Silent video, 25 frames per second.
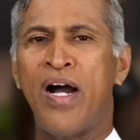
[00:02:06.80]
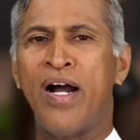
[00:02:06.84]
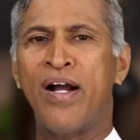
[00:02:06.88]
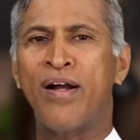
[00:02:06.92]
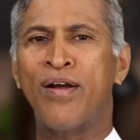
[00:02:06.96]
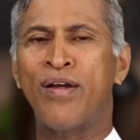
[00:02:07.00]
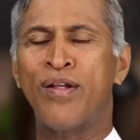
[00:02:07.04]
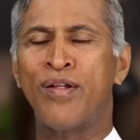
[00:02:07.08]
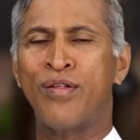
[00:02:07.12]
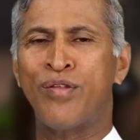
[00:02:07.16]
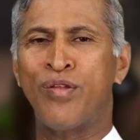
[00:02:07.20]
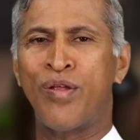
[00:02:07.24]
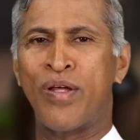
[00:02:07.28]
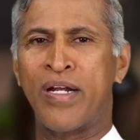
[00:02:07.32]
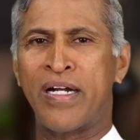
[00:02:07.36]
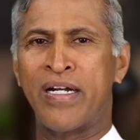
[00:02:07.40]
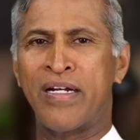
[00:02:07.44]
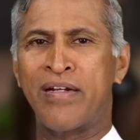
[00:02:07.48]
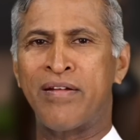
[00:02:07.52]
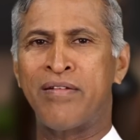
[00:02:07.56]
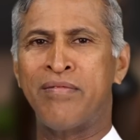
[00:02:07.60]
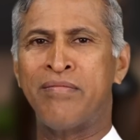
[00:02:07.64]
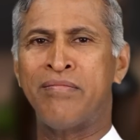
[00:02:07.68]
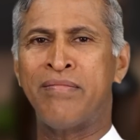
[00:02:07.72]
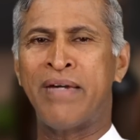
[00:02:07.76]
ఆకులు
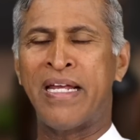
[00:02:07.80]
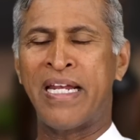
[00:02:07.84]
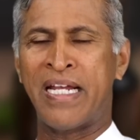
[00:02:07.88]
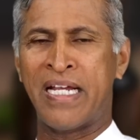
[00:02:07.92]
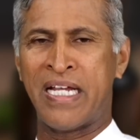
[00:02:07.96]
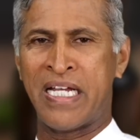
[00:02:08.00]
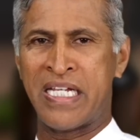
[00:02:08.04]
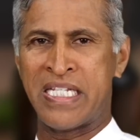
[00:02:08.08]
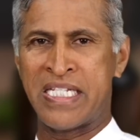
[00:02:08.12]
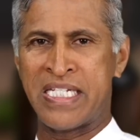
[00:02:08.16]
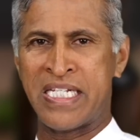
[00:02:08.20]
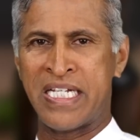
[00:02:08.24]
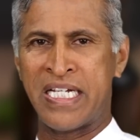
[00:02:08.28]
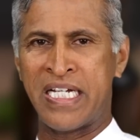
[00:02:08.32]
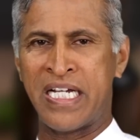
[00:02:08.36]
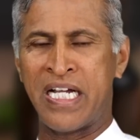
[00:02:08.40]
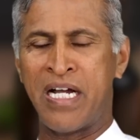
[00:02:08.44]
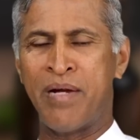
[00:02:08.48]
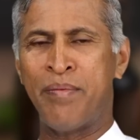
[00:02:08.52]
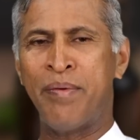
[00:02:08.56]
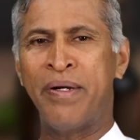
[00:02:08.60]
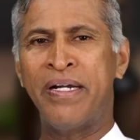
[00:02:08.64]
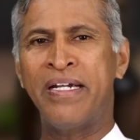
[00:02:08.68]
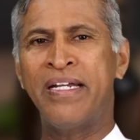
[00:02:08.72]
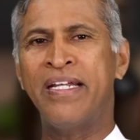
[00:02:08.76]
దొరకటం మనకు కష్టం
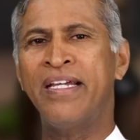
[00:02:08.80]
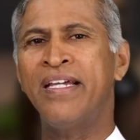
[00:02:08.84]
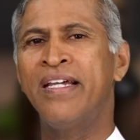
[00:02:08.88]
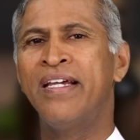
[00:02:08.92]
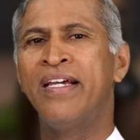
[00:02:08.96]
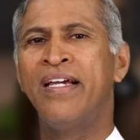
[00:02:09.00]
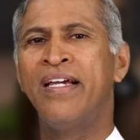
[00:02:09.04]
కాబట్టి